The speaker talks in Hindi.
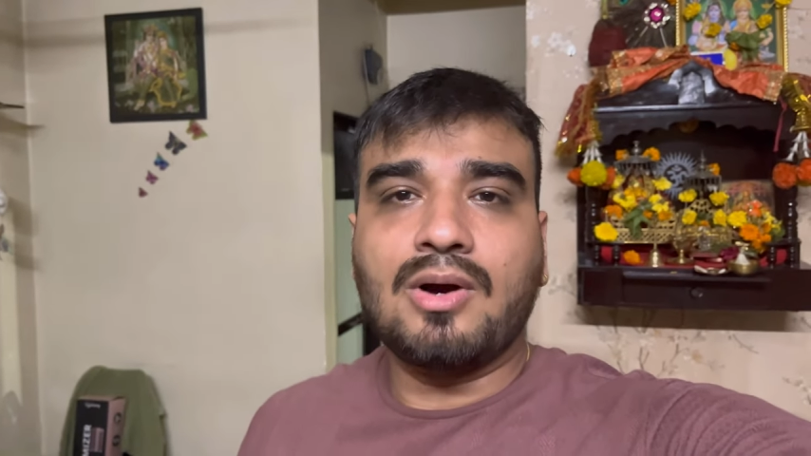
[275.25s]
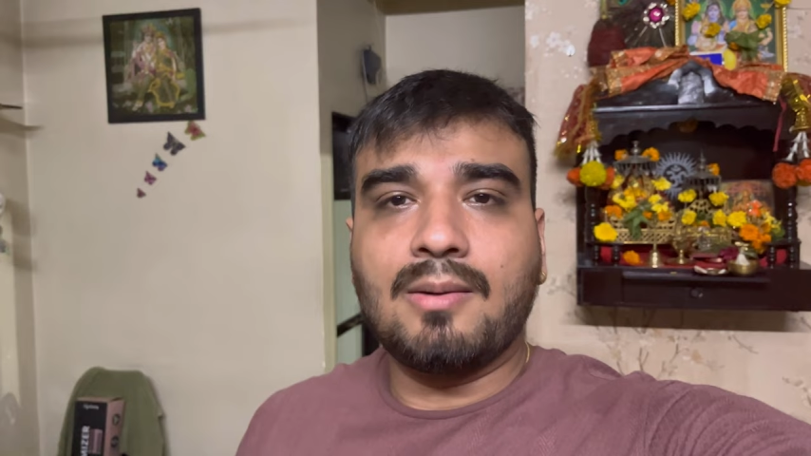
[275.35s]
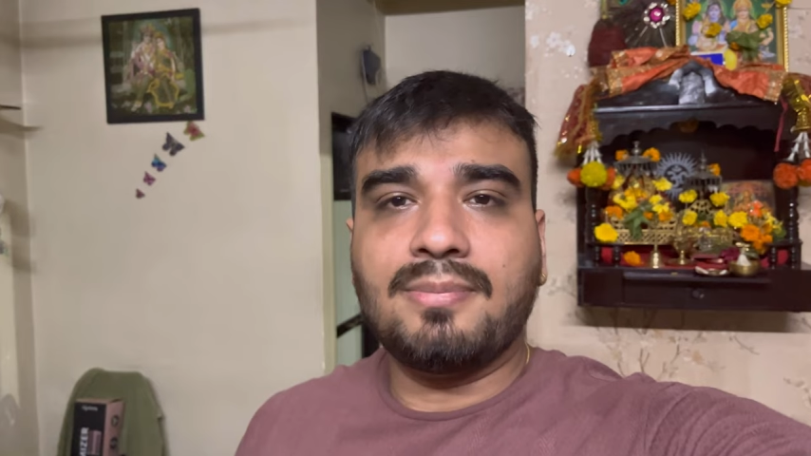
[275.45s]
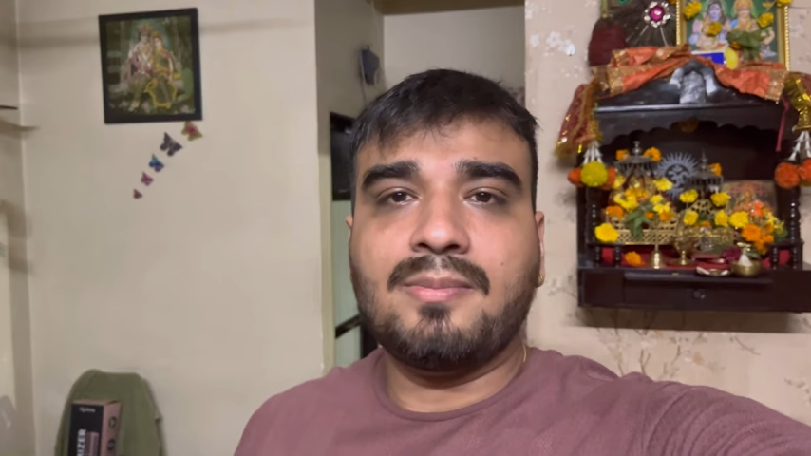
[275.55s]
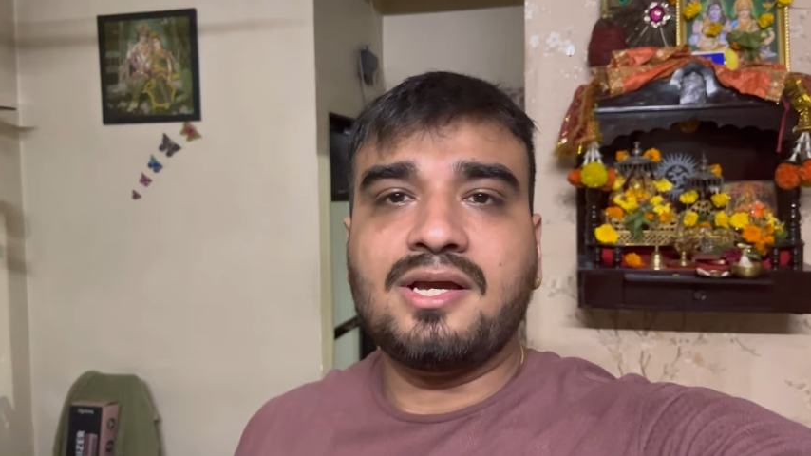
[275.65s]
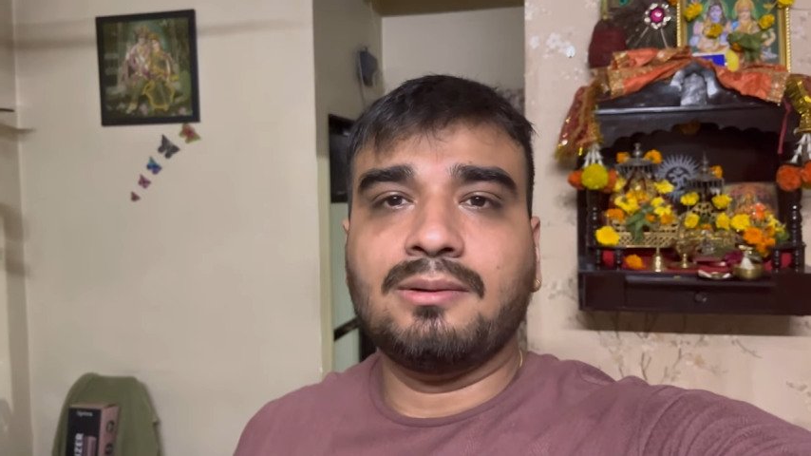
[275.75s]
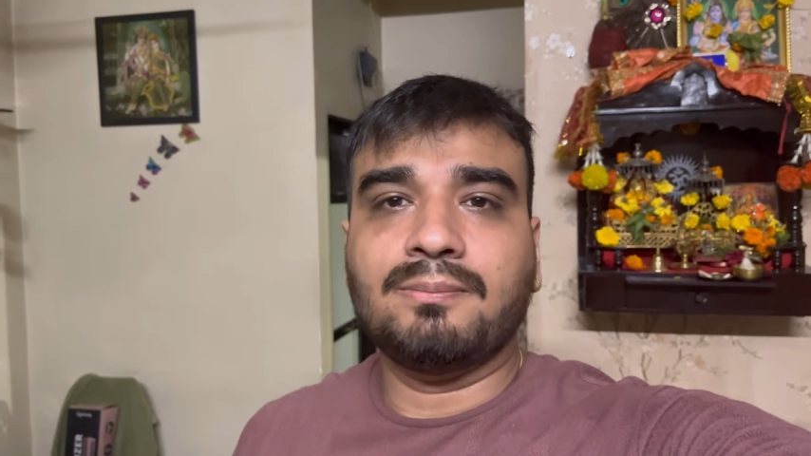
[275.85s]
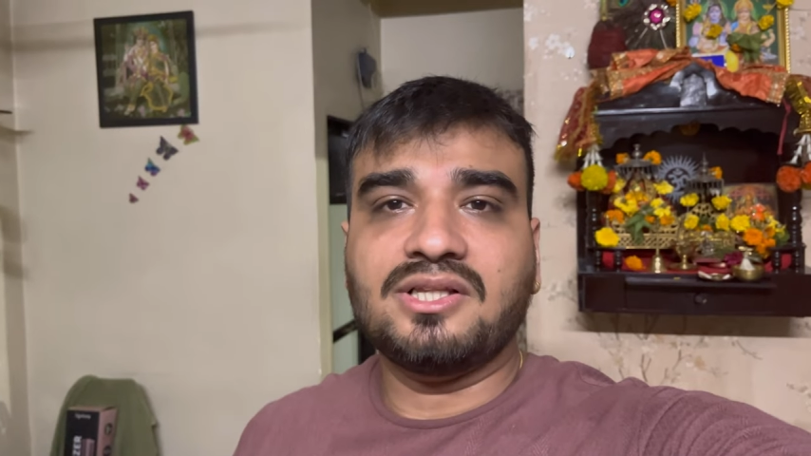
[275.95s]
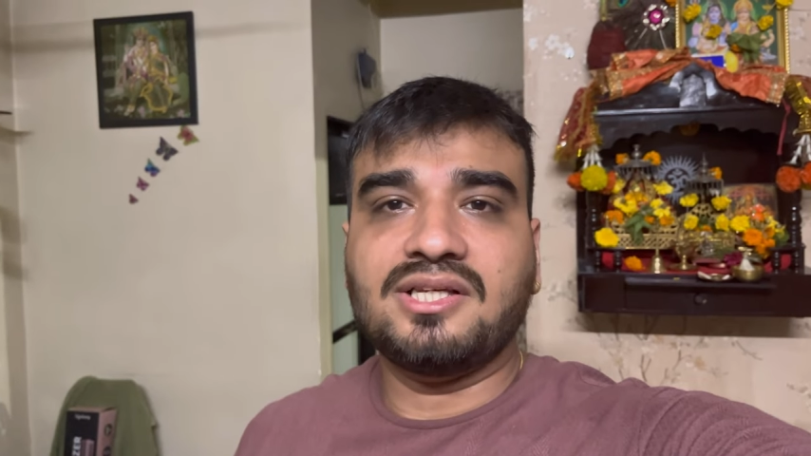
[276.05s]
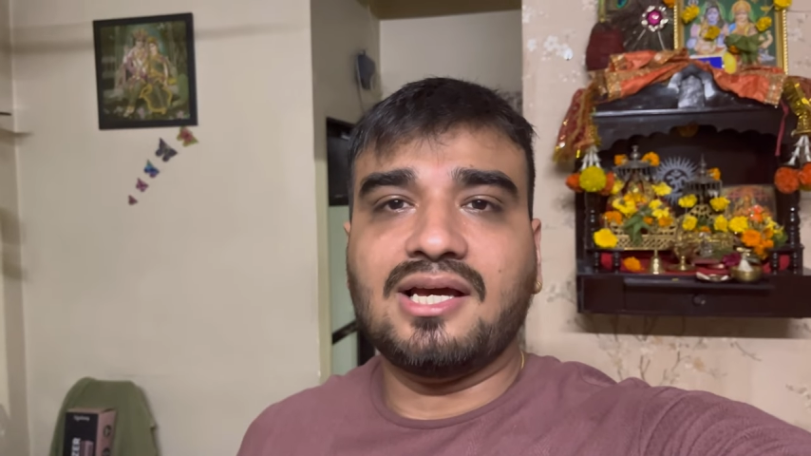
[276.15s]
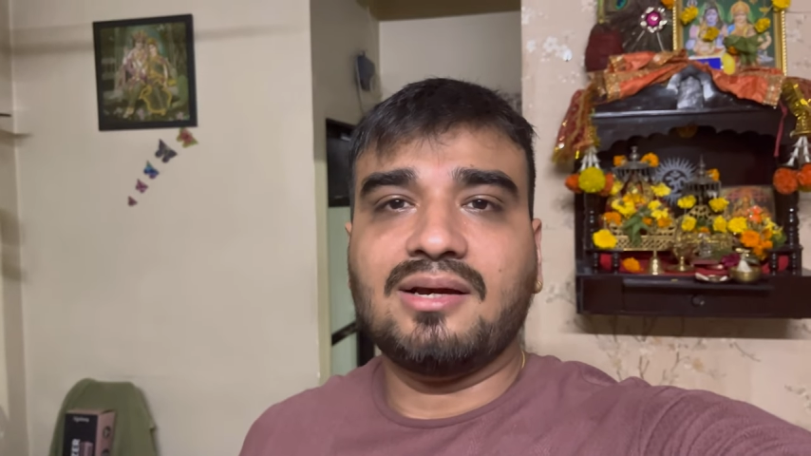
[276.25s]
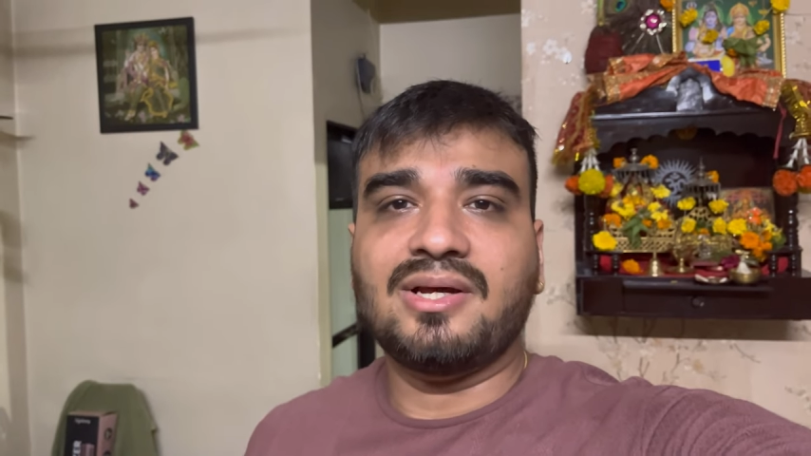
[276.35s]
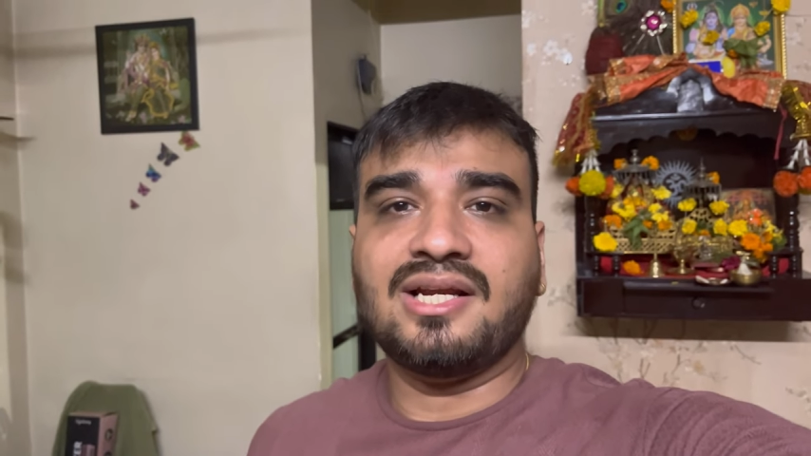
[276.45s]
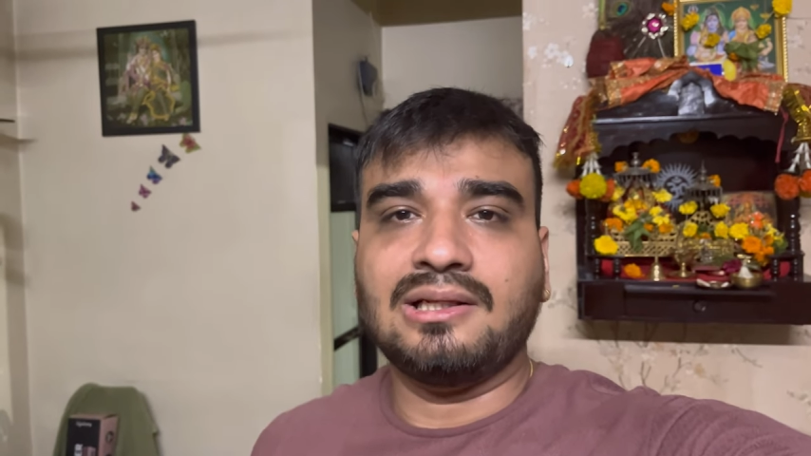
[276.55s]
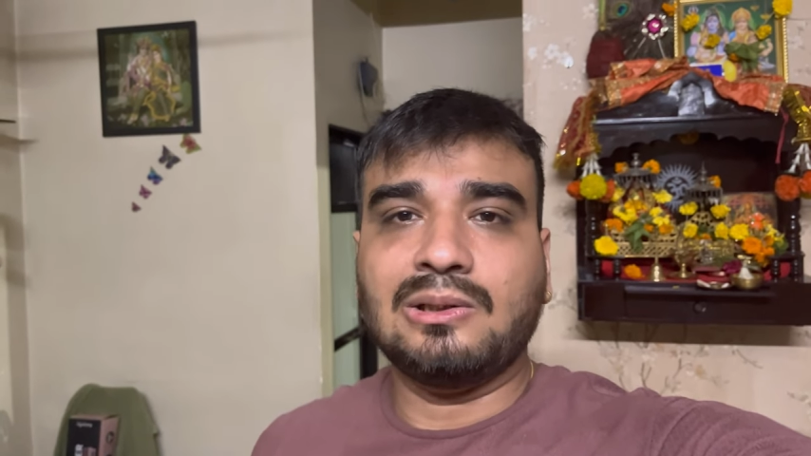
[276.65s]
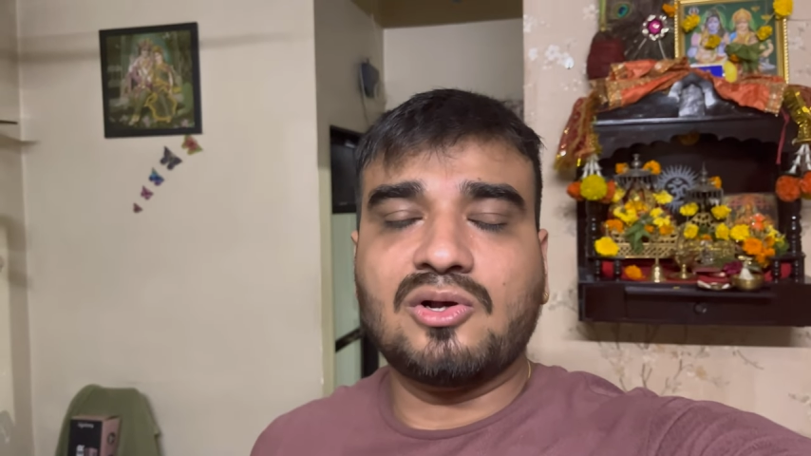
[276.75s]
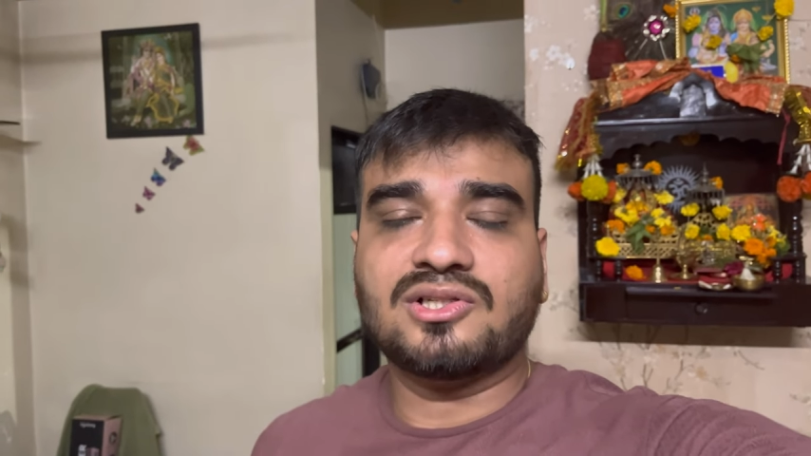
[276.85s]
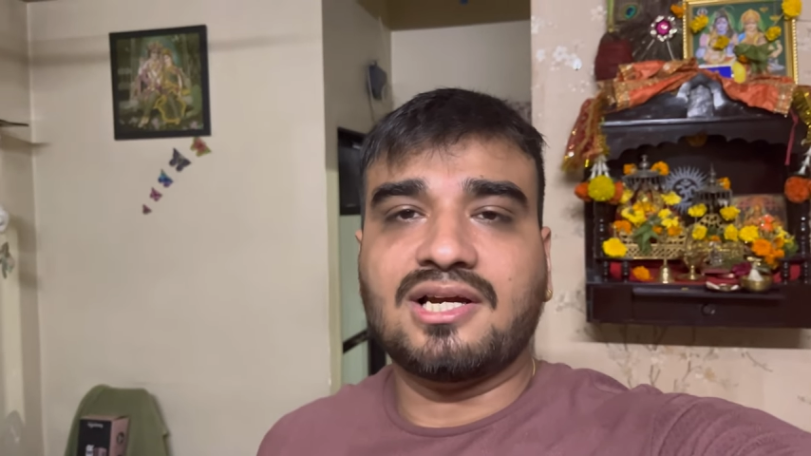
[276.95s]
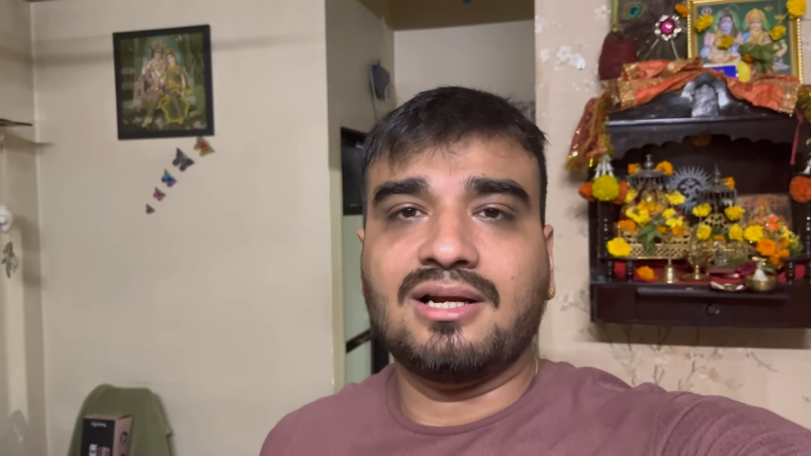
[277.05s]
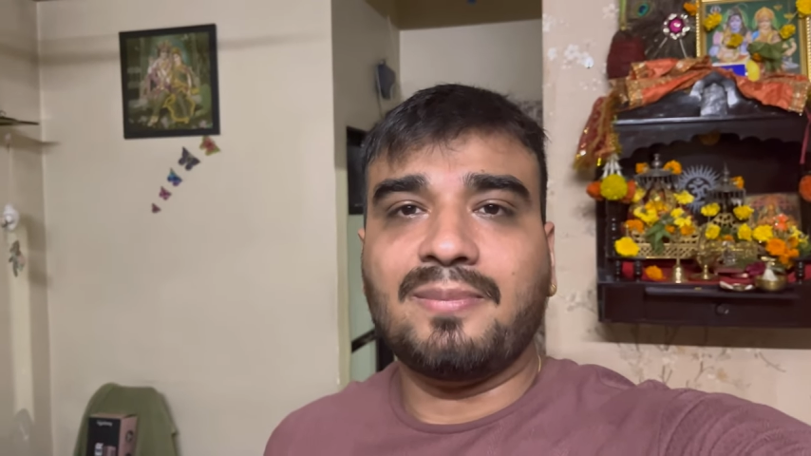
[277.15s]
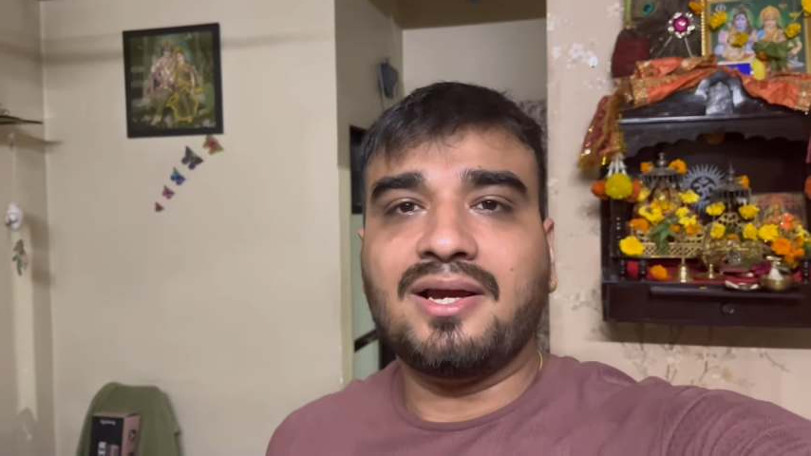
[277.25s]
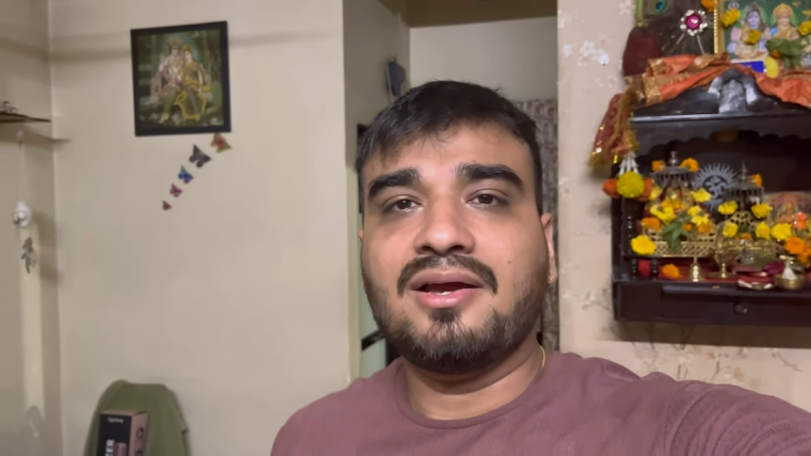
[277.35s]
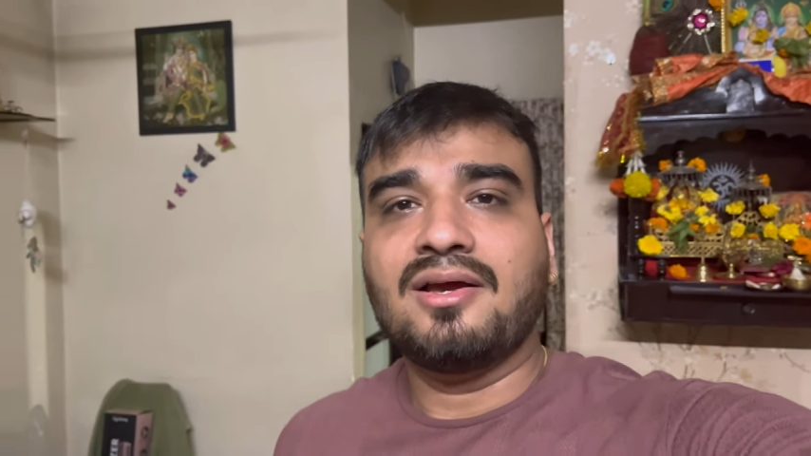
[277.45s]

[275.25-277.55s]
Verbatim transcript: वहां पे भी गणपति है मेरे इन लॉस के घर पे